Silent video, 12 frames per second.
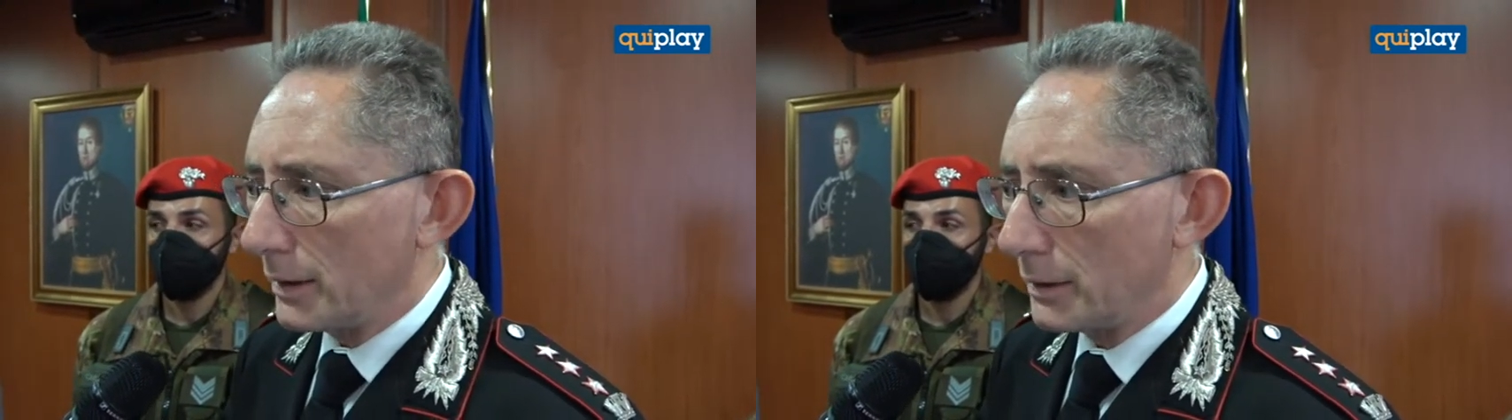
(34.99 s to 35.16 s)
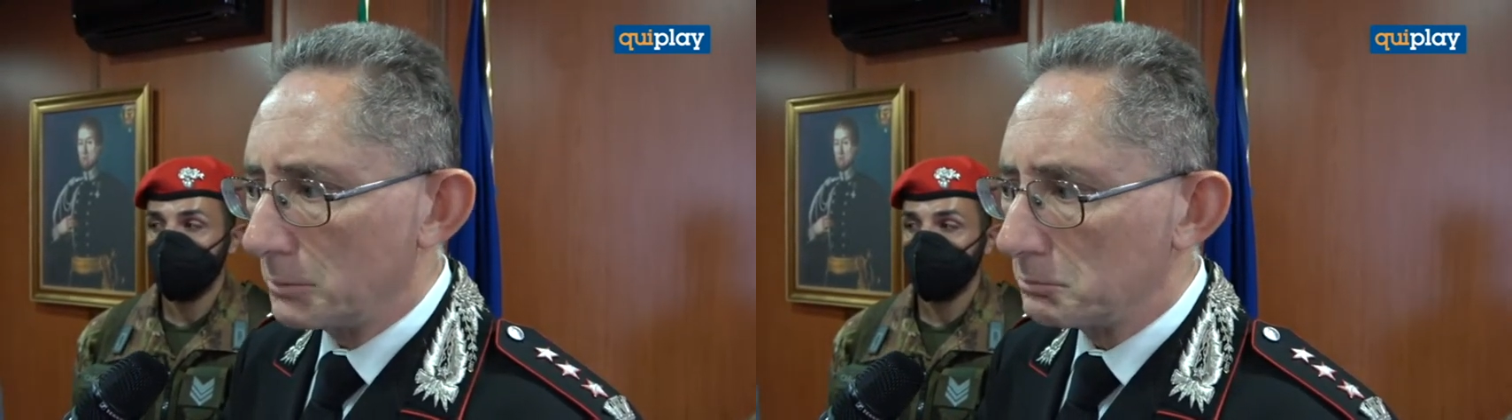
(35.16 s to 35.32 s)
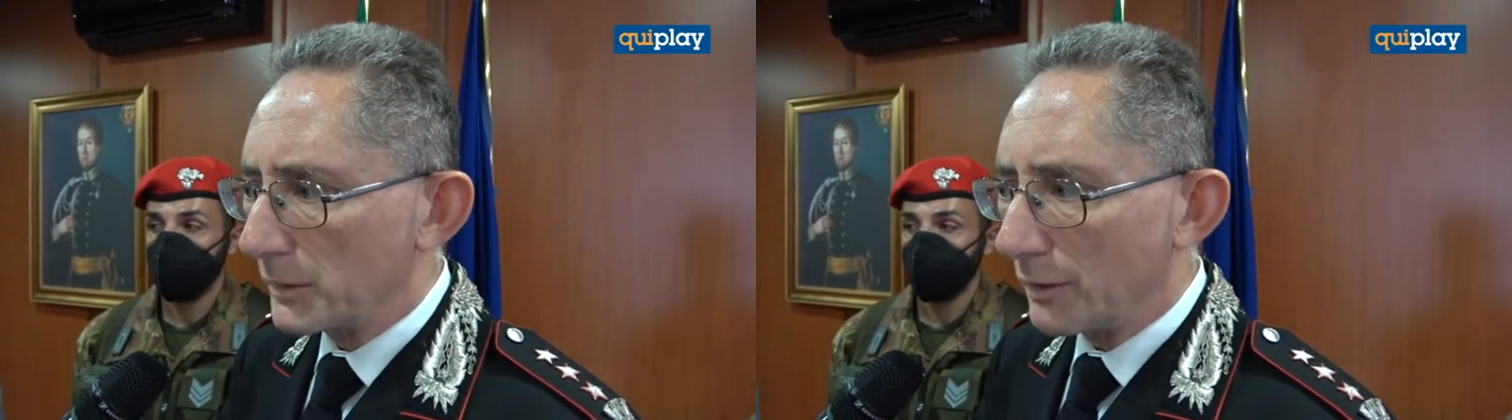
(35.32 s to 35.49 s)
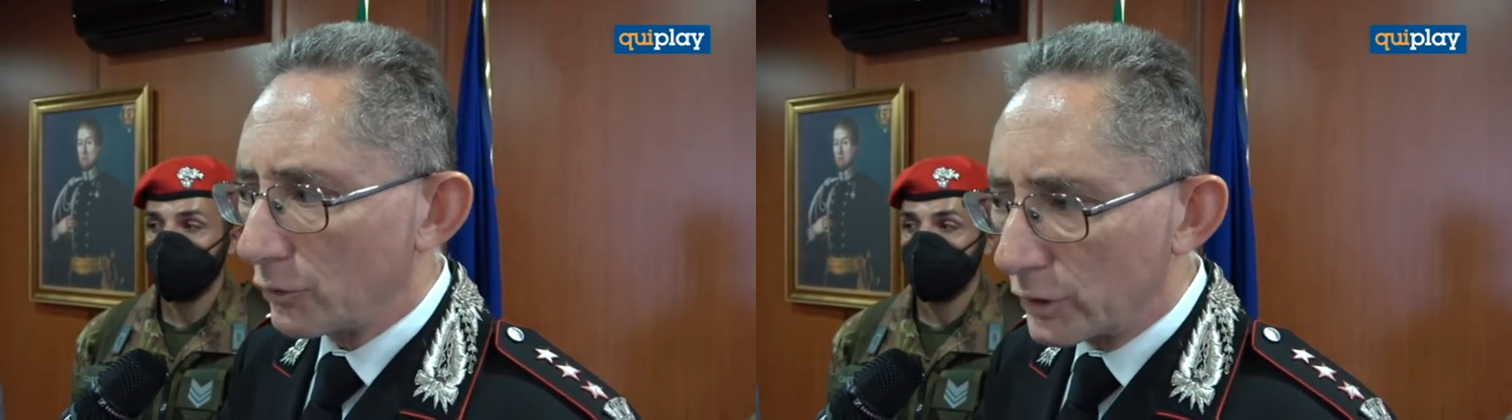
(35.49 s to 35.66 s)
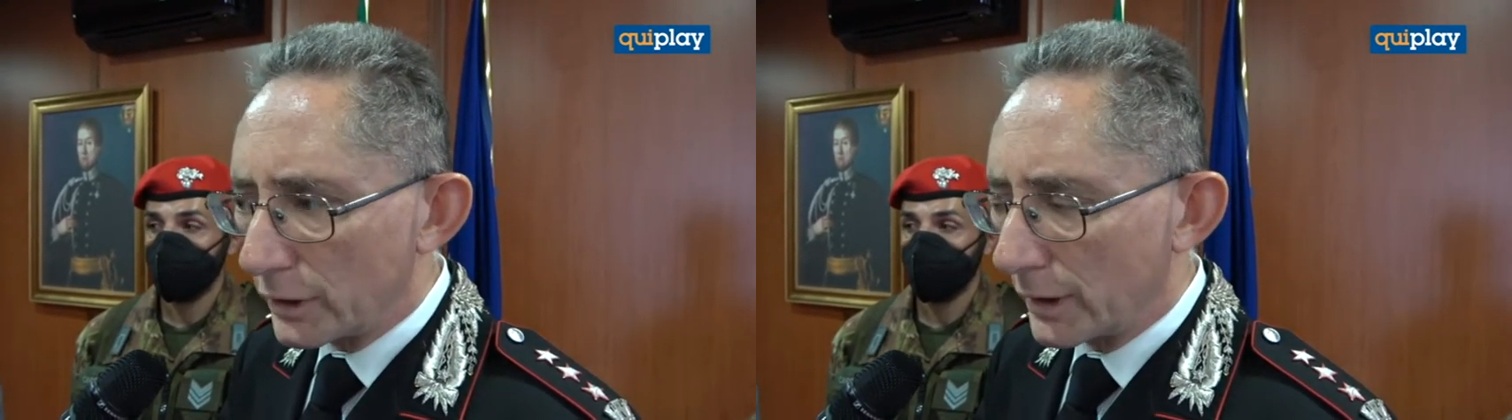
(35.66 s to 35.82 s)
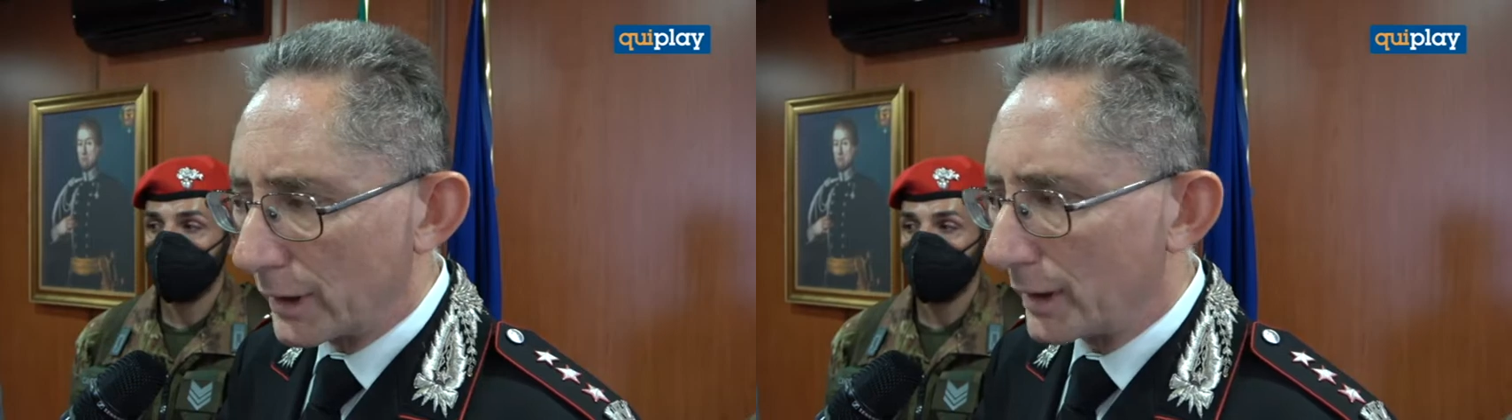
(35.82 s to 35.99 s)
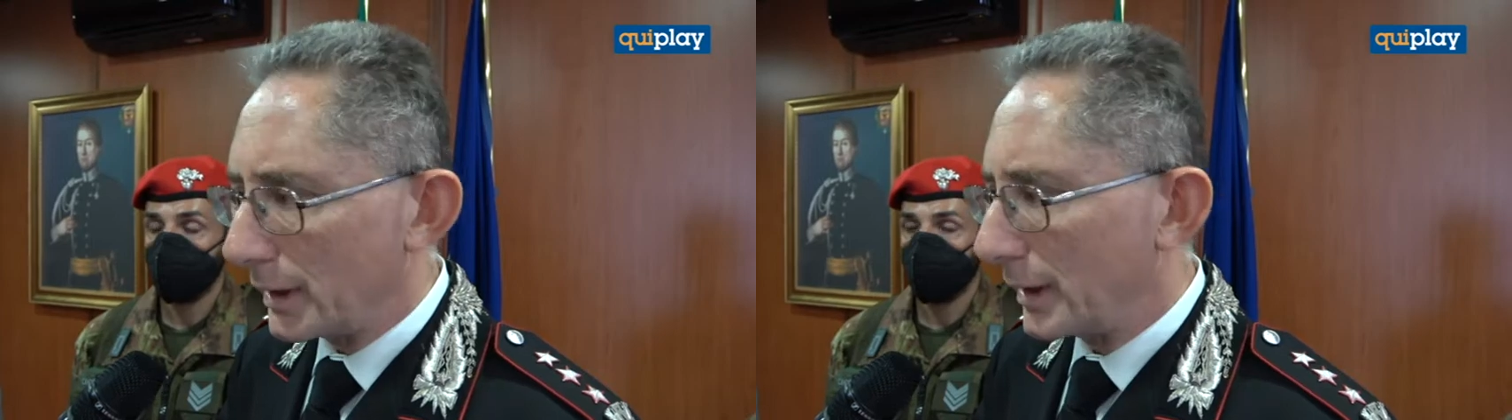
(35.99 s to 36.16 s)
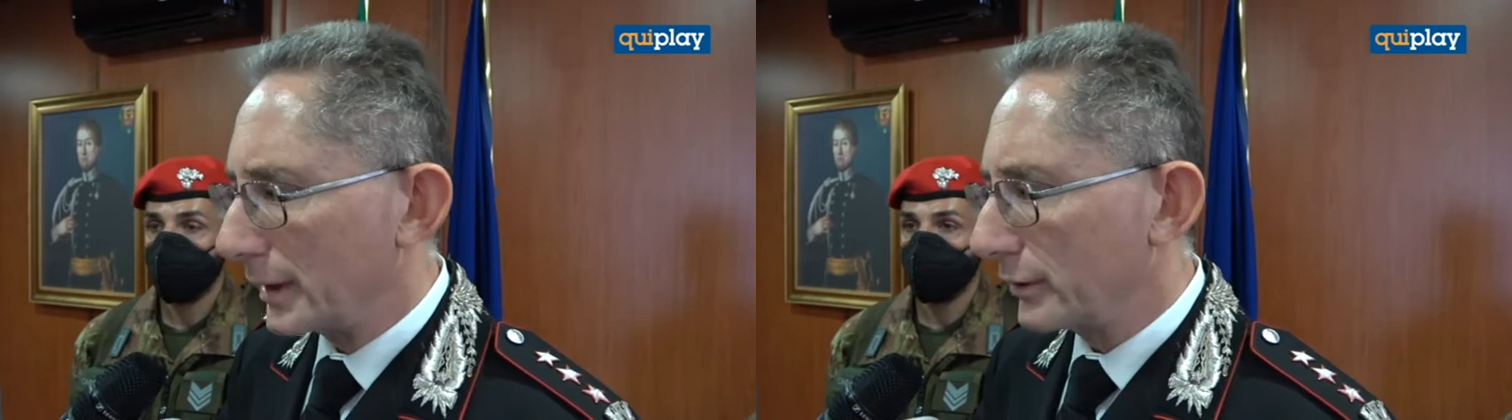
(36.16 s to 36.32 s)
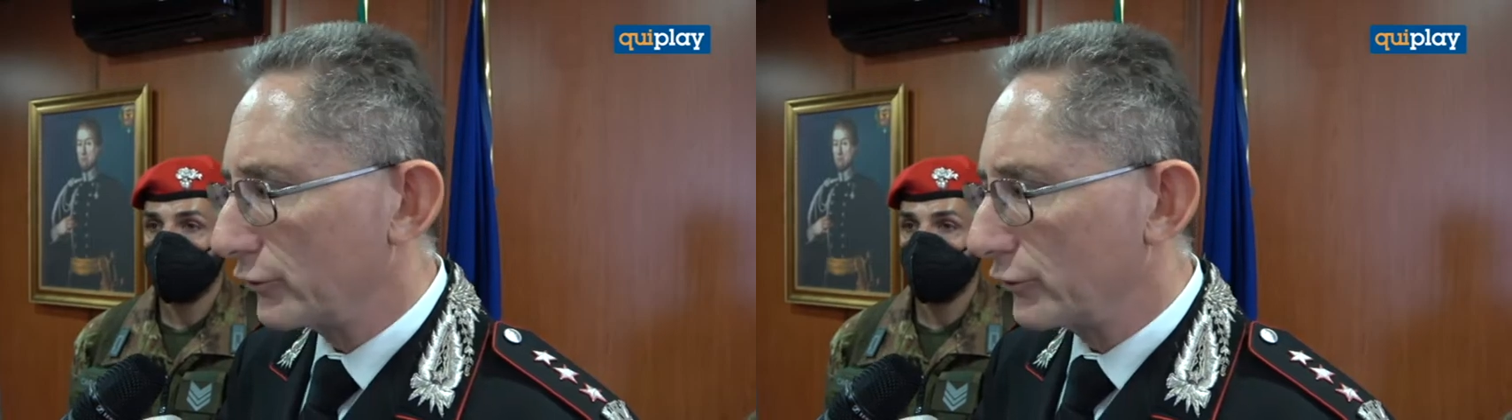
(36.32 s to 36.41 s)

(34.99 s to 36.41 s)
Um, devo dire che la